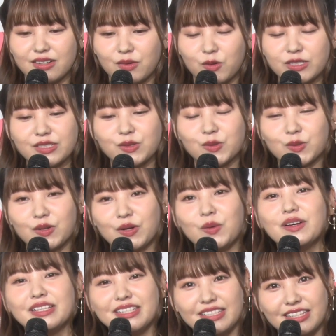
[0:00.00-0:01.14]
お仕事が
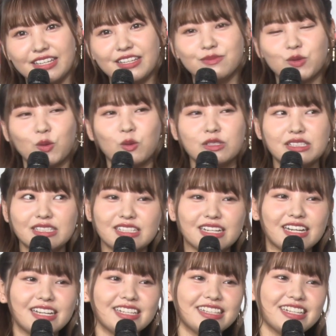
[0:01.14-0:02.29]
終わって、お家に
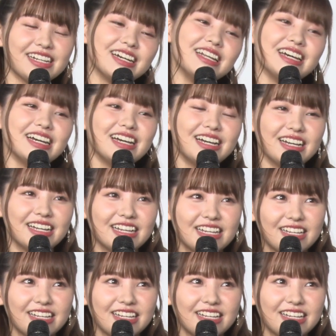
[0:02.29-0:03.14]
帰ってから、